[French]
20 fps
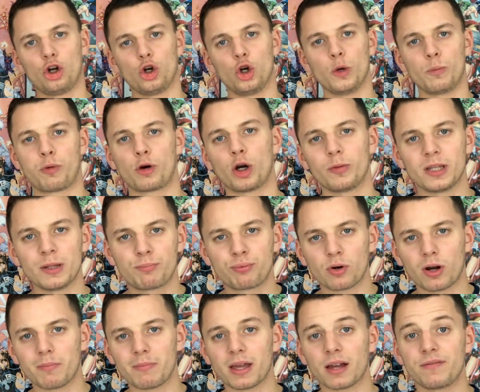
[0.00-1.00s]
Le premier
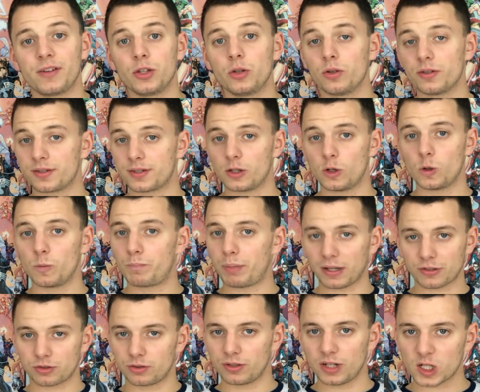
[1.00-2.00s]
point merveilleux, c'est le
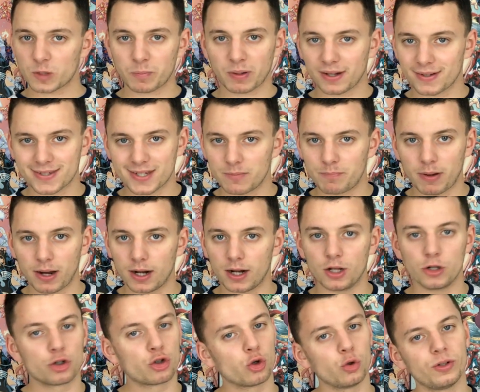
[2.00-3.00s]
personnage
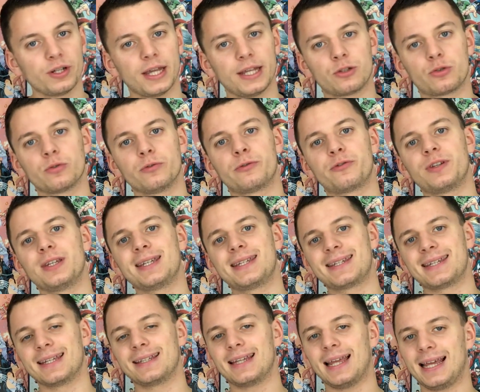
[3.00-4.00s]
principal. June est une fille
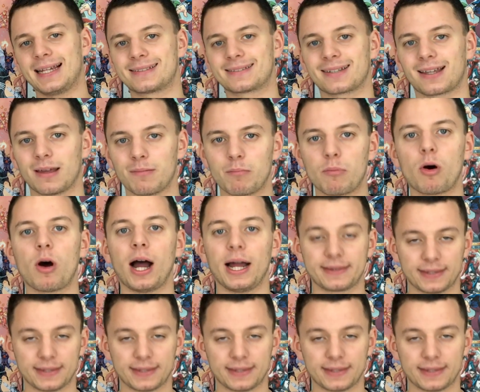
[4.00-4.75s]
qui est extrêmement